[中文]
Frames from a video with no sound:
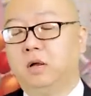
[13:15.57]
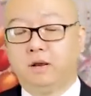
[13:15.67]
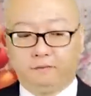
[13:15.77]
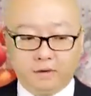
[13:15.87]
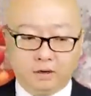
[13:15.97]

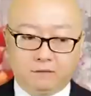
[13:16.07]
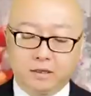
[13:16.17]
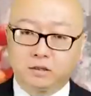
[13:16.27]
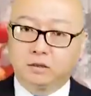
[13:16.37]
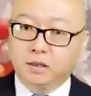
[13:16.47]
为了
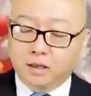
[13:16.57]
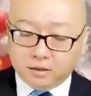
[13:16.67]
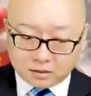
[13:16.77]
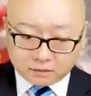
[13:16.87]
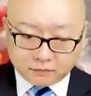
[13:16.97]
完成业
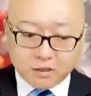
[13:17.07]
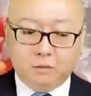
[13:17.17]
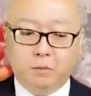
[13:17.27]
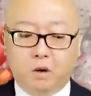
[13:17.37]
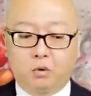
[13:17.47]
绩，为
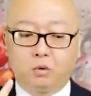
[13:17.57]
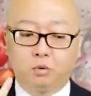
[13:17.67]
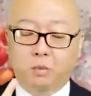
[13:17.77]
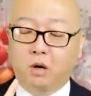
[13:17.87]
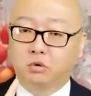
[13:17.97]
了保
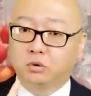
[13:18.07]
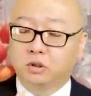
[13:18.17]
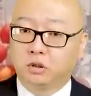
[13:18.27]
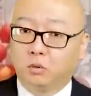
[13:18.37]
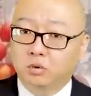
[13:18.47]
护保住自
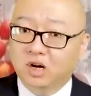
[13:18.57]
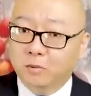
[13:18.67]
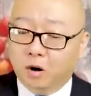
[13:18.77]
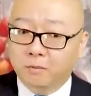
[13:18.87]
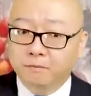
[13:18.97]
己的乌纱
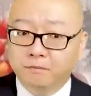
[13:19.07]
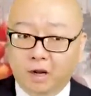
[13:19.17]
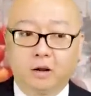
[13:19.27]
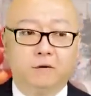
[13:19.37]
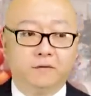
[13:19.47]
帽
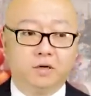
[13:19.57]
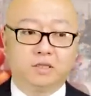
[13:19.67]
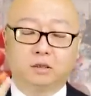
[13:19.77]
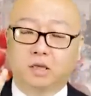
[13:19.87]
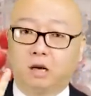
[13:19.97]
啊，为了
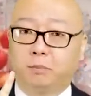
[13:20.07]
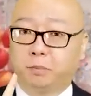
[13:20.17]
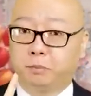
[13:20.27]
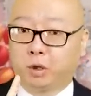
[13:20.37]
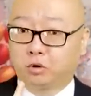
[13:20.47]
向党
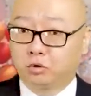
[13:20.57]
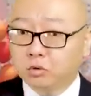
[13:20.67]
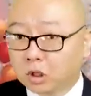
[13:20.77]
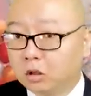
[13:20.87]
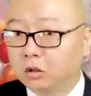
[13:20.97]
表示
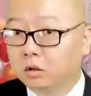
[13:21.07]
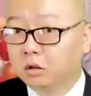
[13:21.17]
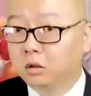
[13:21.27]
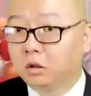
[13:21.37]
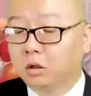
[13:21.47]
忠诚，
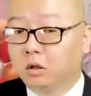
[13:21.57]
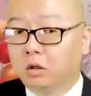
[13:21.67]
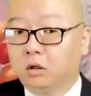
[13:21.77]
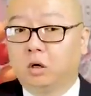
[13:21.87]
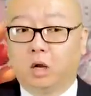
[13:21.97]

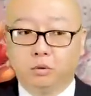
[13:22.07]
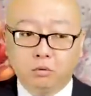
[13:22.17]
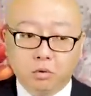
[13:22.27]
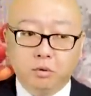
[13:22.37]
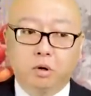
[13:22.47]
很多
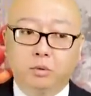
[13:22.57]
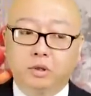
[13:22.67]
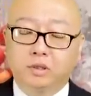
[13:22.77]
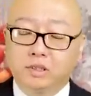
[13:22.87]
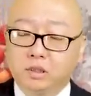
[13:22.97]
官员
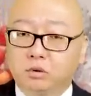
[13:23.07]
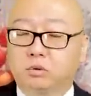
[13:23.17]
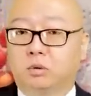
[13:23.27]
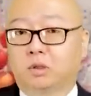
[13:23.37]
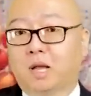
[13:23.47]
会继
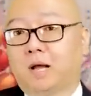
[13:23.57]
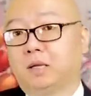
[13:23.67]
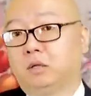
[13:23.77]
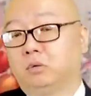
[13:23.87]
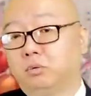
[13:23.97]
续大
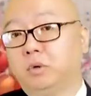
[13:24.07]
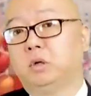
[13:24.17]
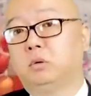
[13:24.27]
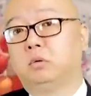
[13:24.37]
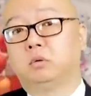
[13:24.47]
力
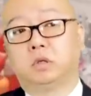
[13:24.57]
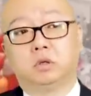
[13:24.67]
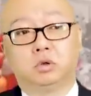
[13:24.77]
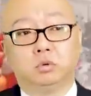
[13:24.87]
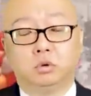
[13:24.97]
推动这
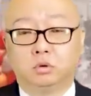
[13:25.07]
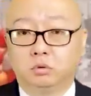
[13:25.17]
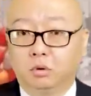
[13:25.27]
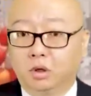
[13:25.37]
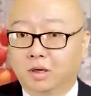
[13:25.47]
个数字
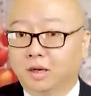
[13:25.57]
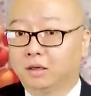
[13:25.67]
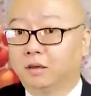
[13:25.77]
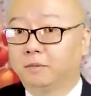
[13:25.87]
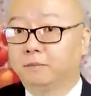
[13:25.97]
中国的概念。